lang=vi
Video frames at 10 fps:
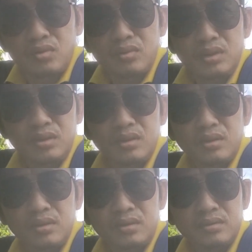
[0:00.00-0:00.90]
số cái
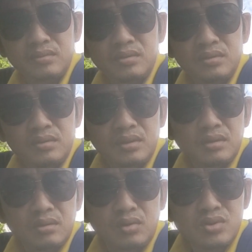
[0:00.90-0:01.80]
ờ,
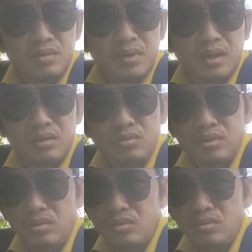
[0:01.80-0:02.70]
cái người cổ xứ mà hà
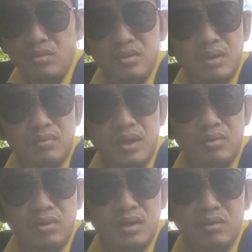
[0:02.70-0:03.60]
núi nói tôi nói tàu
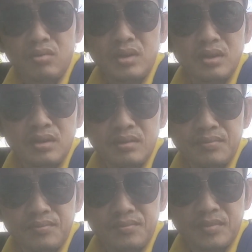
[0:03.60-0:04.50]
lao nói này nói kia đó
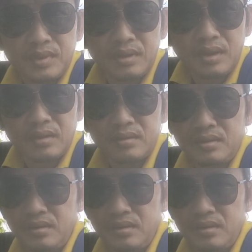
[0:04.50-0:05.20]
nha